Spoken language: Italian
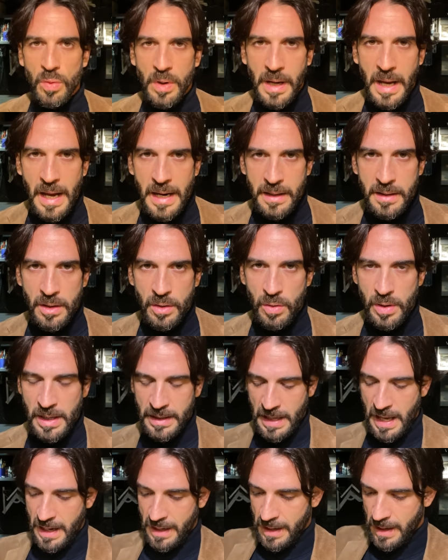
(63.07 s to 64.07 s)
cart con la
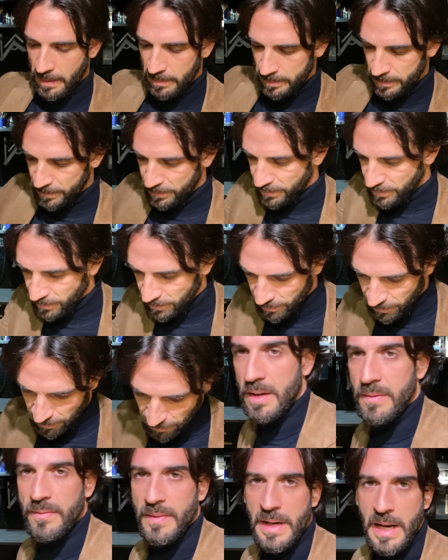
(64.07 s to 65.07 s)
targa,
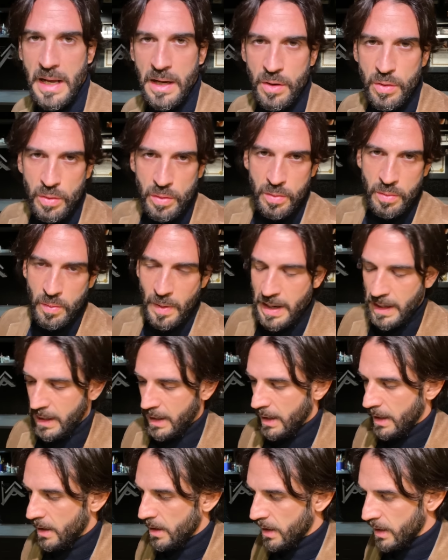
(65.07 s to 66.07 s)
vi leggo
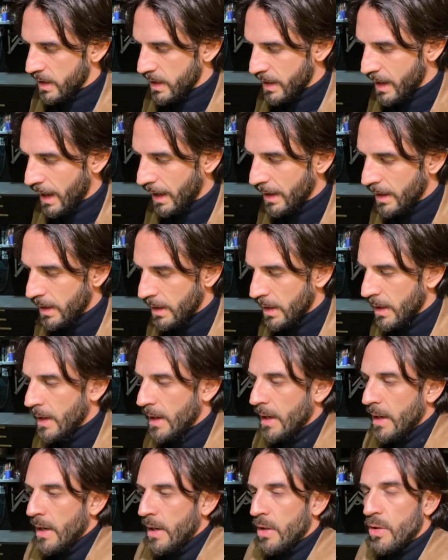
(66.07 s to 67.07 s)
qualche riga.
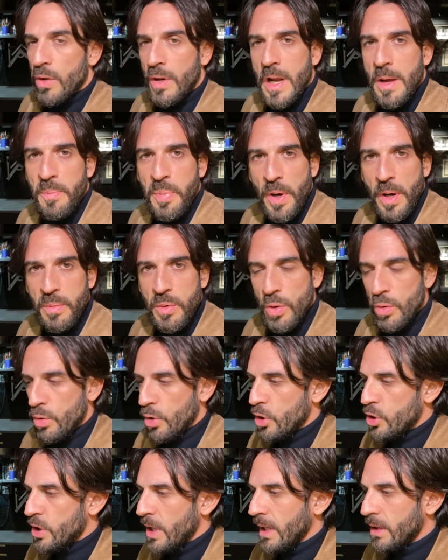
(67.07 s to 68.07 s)
Non è proprio un
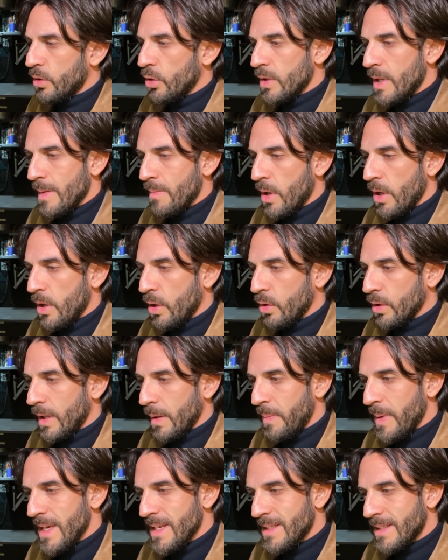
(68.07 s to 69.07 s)
oggetto diabolico
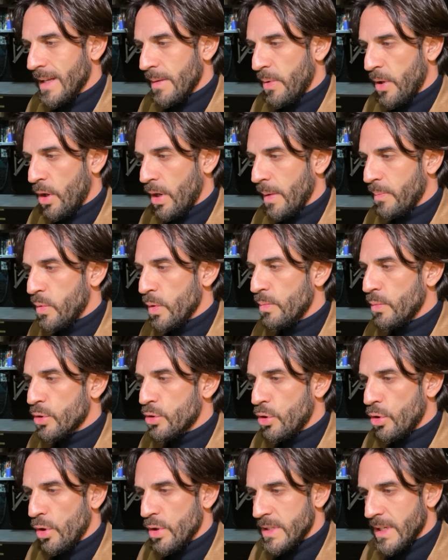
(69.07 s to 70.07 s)
da pista, però la più
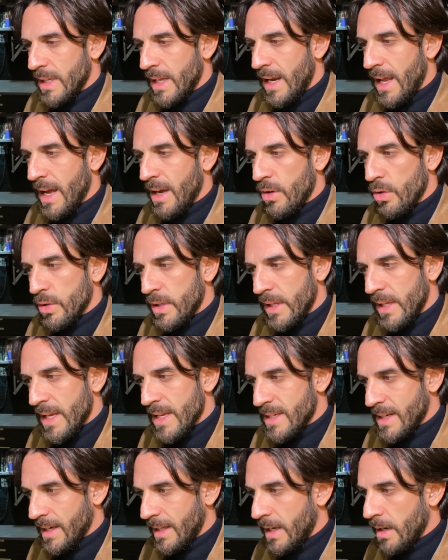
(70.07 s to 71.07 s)
muscolosa delle
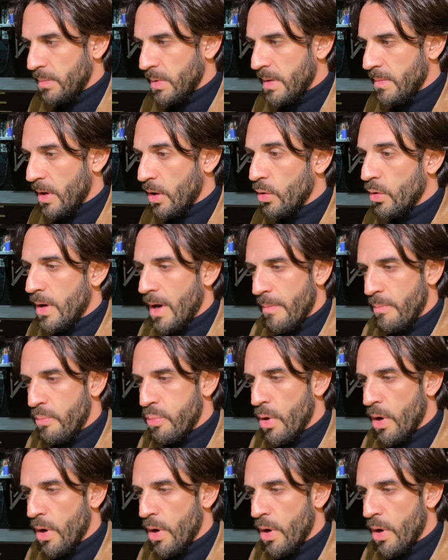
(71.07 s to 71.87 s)
anglo-tedesche della prima ora può